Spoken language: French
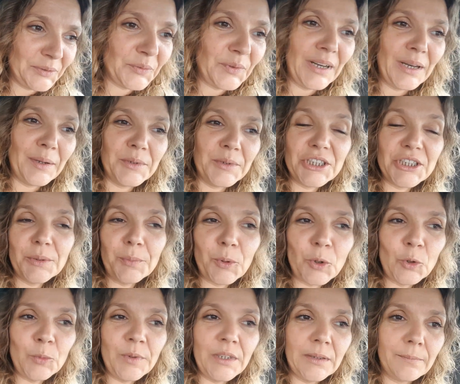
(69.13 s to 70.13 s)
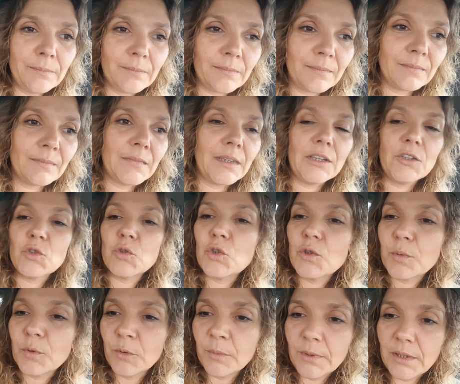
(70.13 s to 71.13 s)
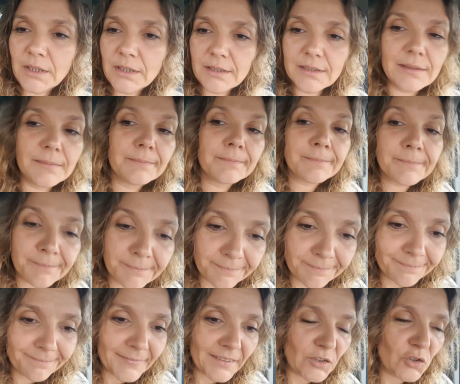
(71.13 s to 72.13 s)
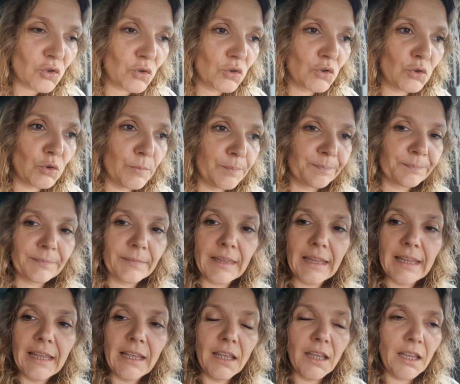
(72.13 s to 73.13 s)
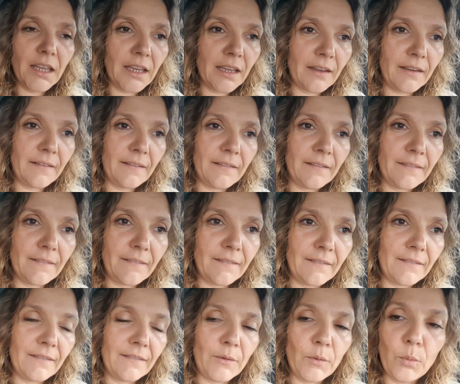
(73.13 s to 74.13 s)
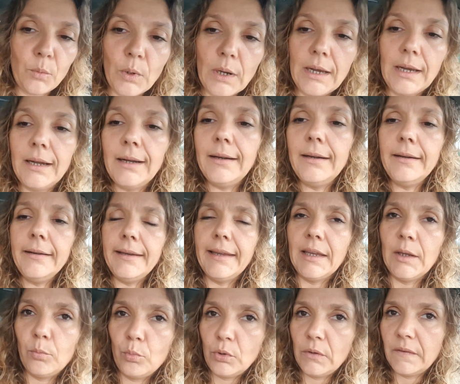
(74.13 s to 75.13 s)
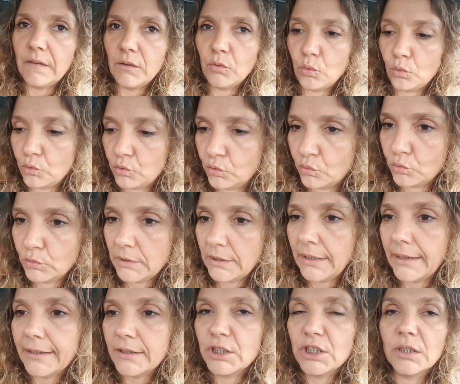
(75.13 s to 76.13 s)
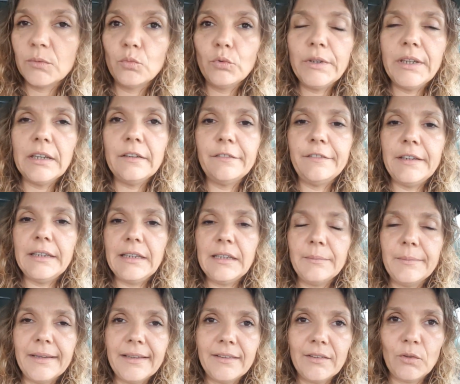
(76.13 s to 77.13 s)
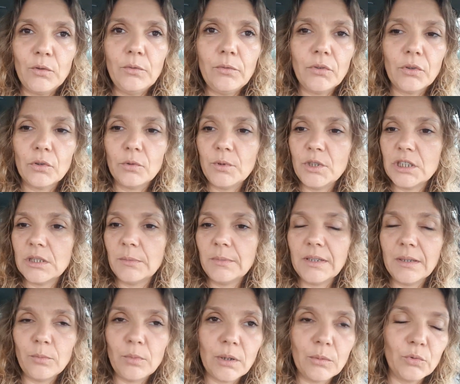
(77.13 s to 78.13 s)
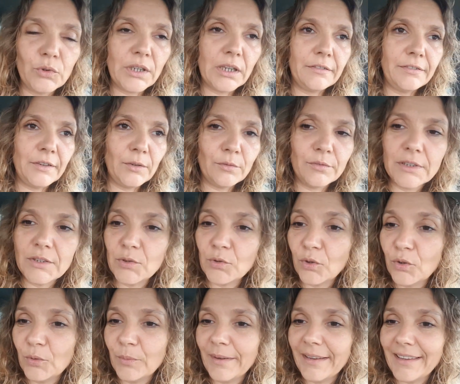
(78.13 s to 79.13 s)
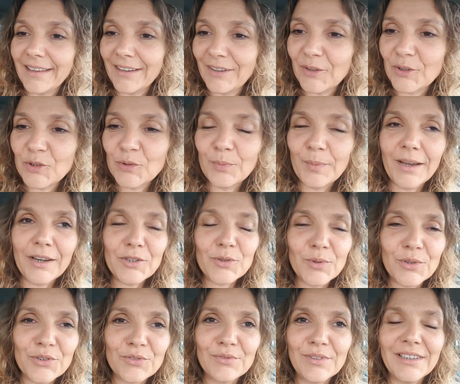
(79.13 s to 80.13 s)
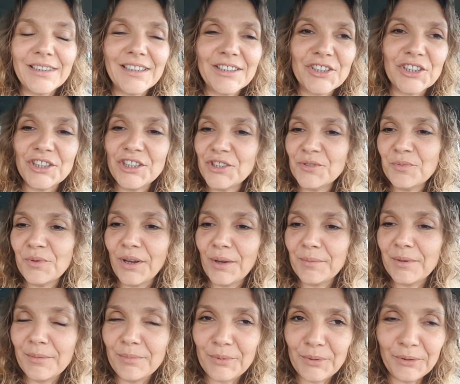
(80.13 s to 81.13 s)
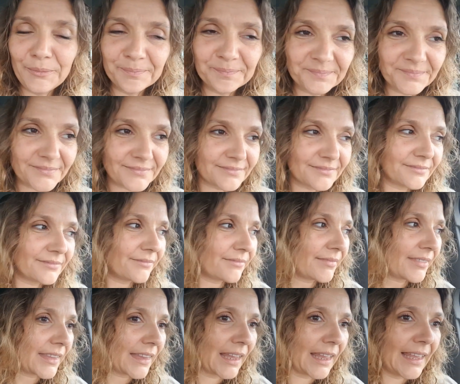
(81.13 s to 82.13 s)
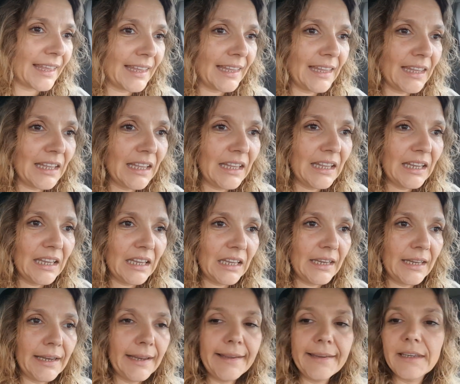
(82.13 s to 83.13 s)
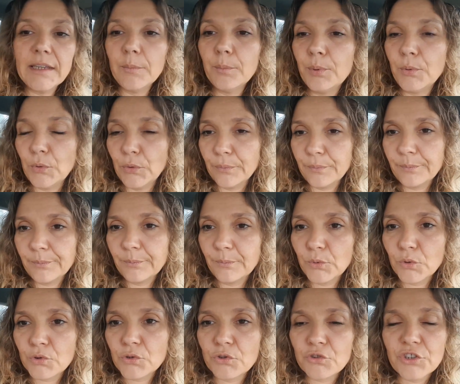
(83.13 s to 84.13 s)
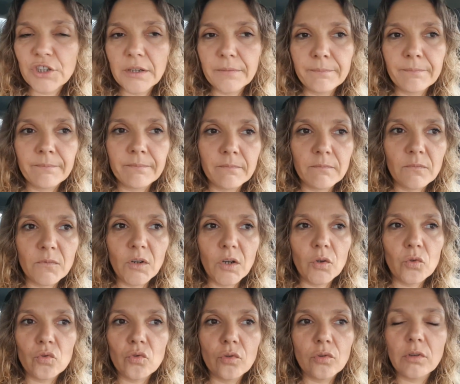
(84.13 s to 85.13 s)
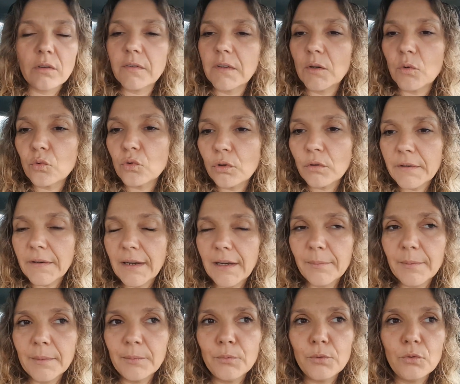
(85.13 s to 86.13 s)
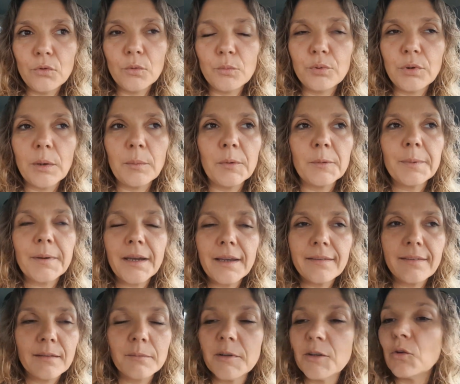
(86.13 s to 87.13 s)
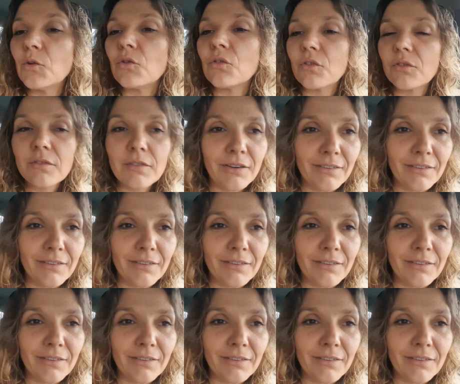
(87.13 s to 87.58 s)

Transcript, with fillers: Donc voilà, mais j'ai promis. Une chose promise, chose due. Euh, voilà, et puis c'est tout. Donc là, j'ai mon café qui m'attend, parce que oui, j'aime bien boire mon café en voiture le matin quand je pars. Je crois que je vous l'ai déjà dit, je me rappelle plus. Et là, il pleut. Changer. ça faisait longtemps qu'il n'avait pas plu depuis à peu près 5 minutes.